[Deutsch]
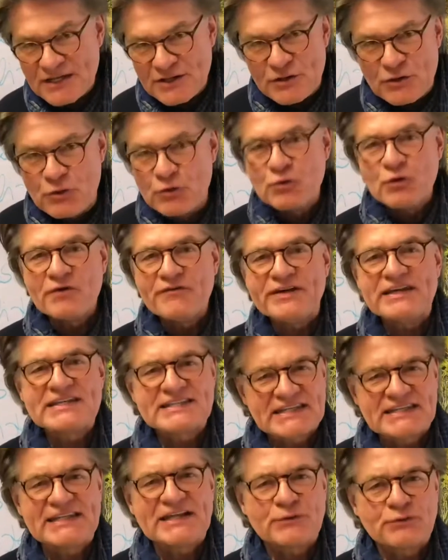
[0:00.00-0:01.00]
Nur wenn
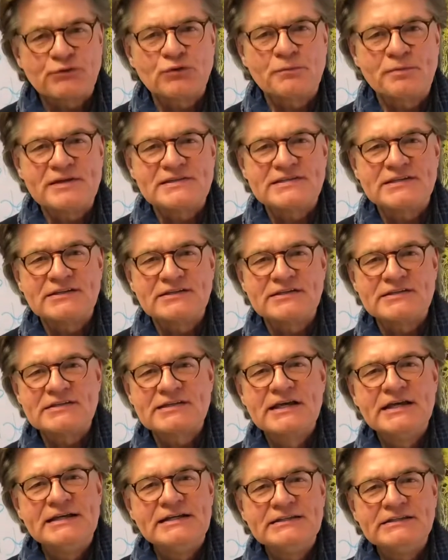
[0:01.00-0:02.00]
es genau so passiert ist,
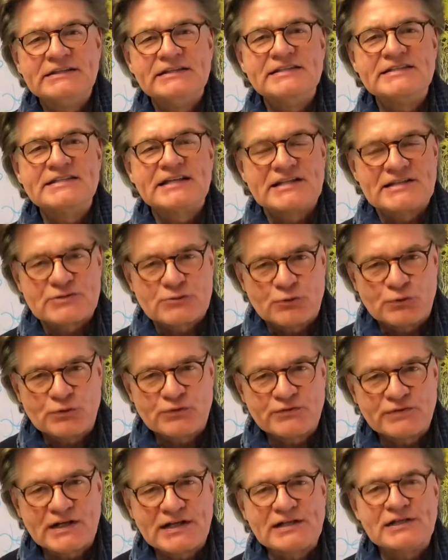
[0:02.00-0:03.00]
gilt es als
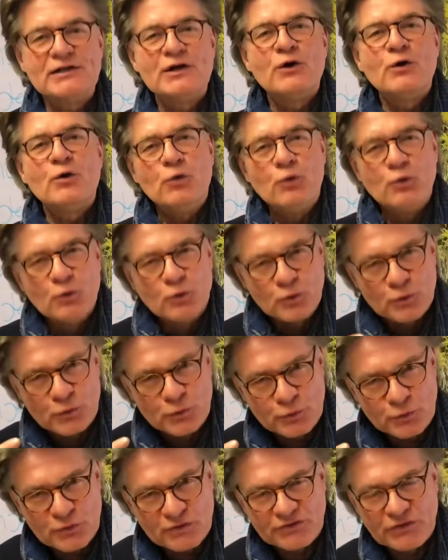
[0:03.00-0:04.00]
Unfall
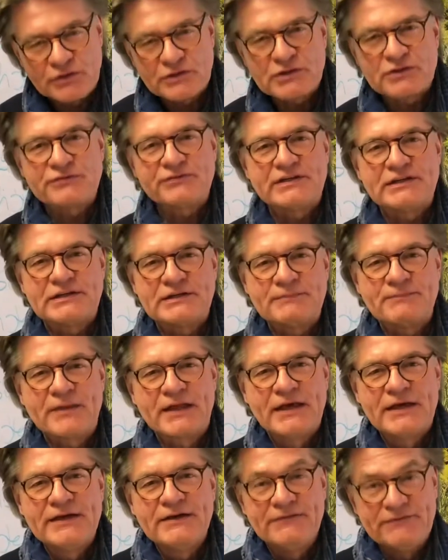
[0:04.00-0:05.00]
und nur solche Fälle
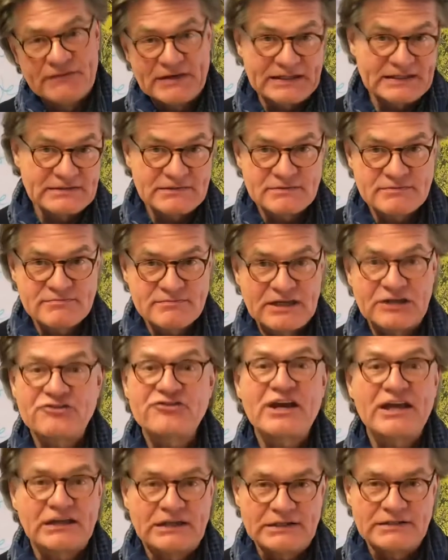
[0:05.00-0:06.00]
werden
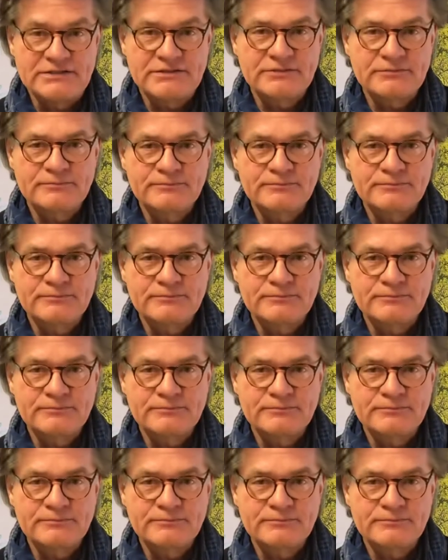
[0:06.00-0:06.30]
entschädigt.